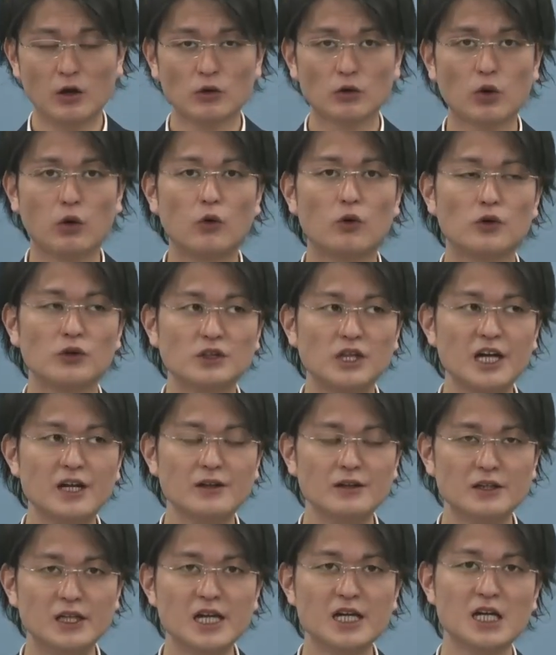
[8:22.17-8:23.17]
得
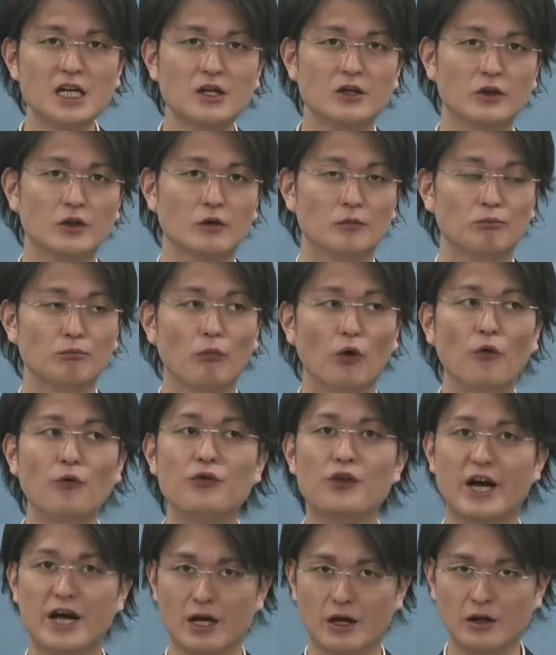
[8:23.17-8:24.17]
点できる
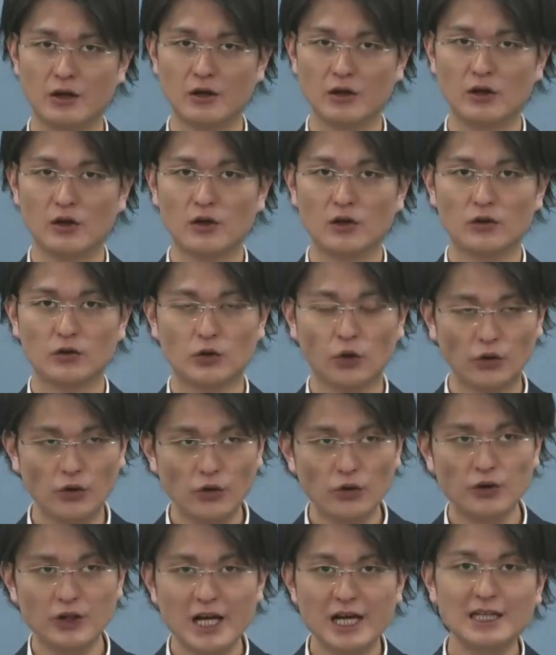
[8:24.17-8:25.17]
問題、ど
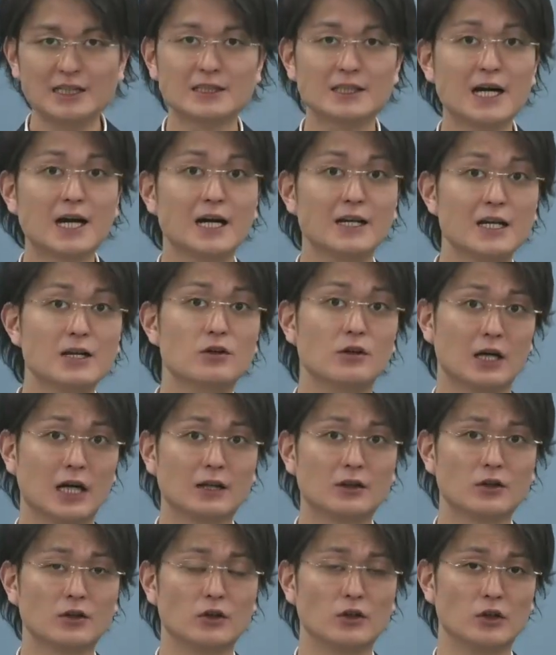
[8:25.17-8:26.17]
のぐらい差が出る
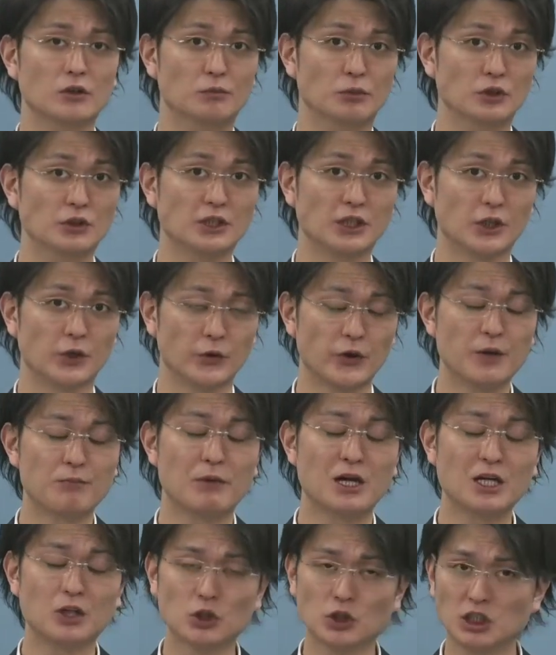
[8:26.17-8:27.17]
かっていう分析をね、
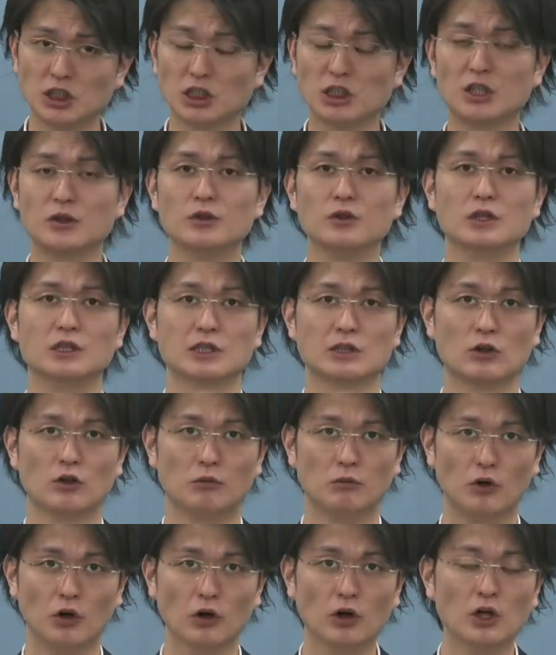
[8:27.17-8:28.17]
毎年してるんですけど
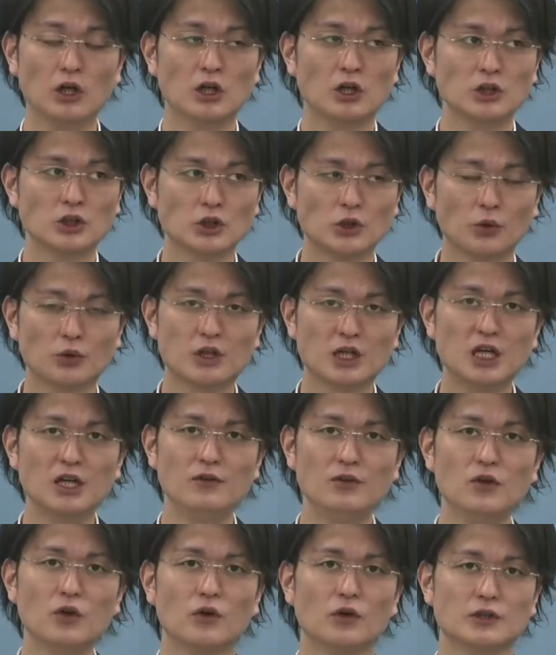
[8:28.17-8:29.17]
も、直
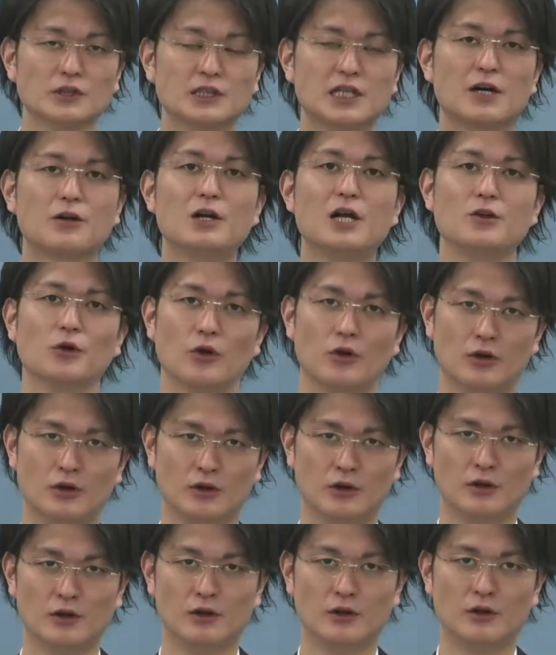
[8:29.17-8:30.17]
近の昨年度、
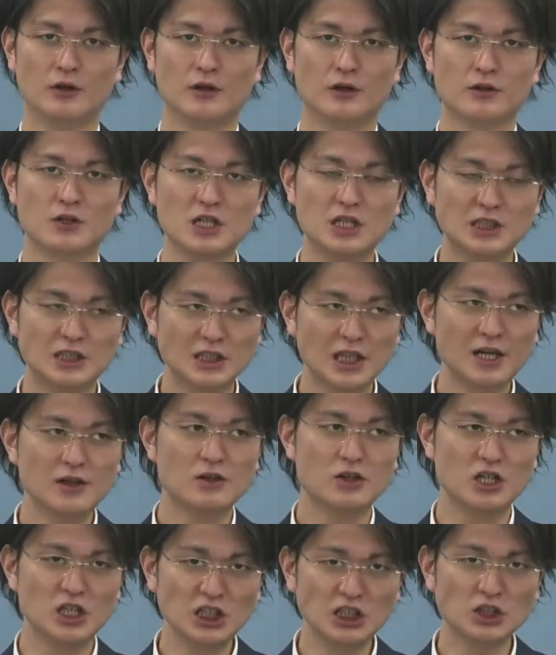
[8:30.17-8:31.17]

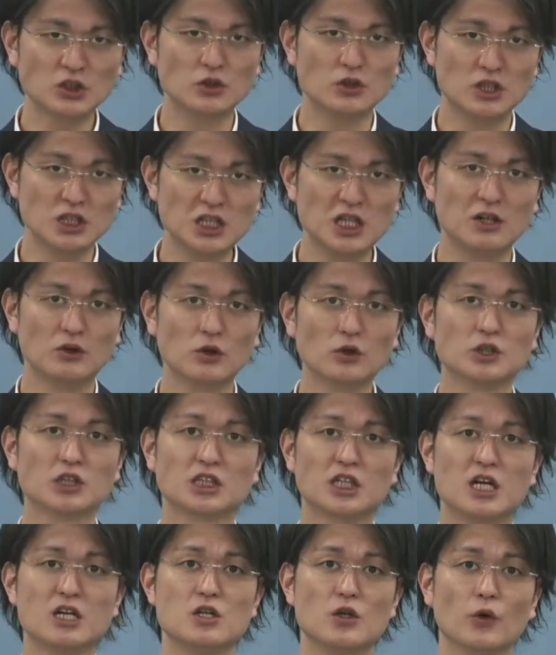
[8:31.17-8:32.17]
2022年の
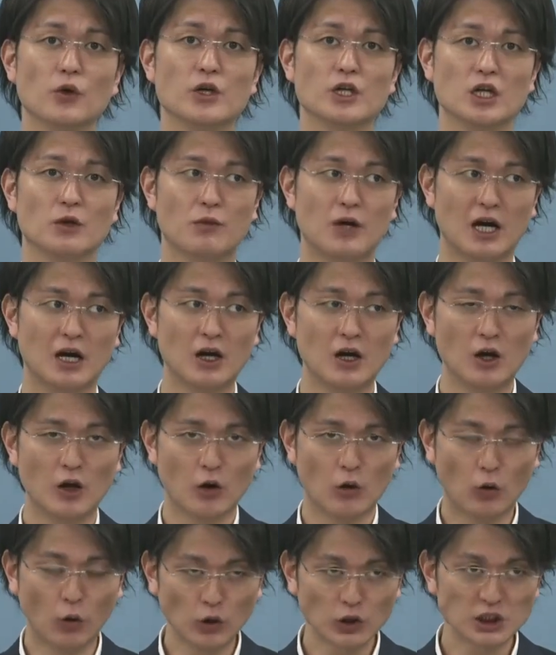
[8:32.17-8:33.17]
試験においては、
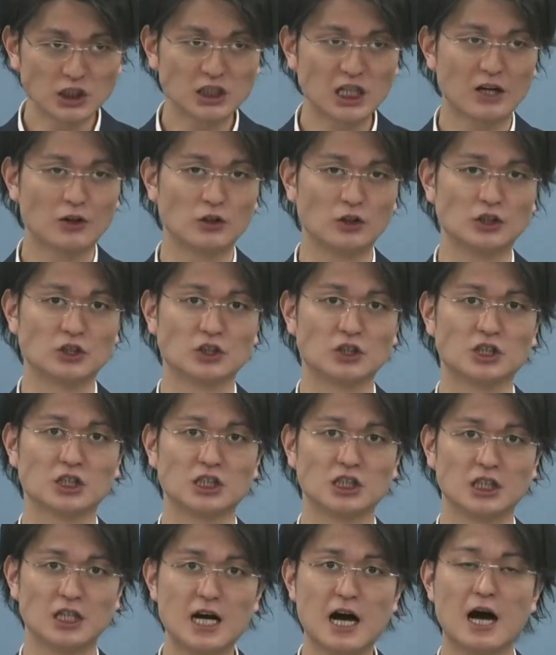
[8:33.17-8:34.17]
五子択一
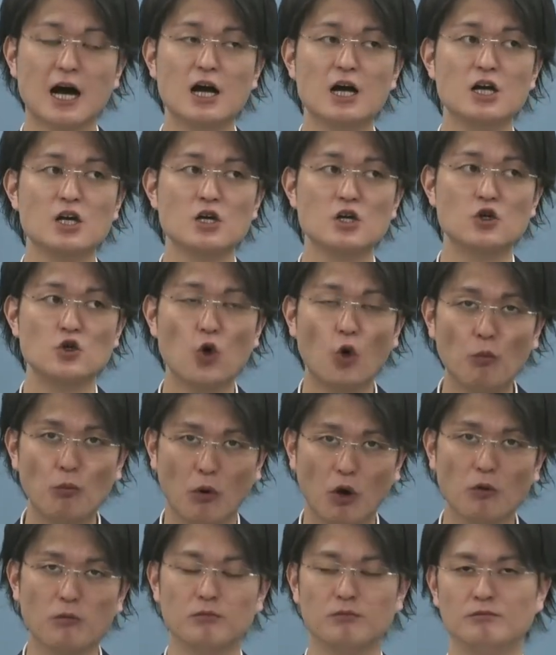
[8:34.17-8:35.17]
式が4
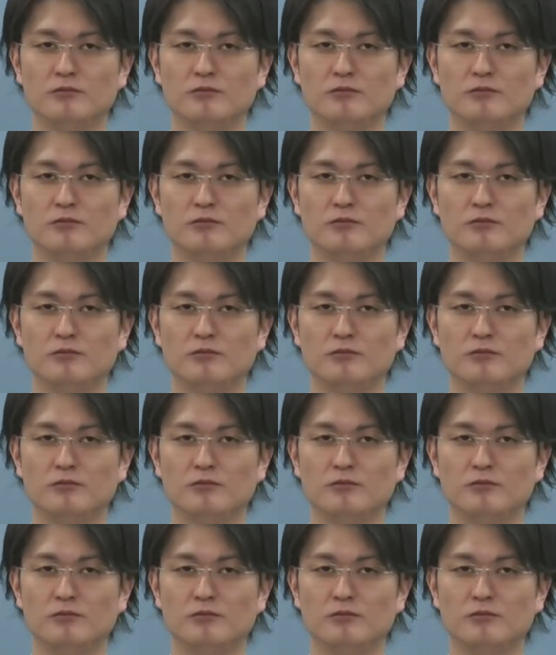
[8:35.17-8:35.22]
問、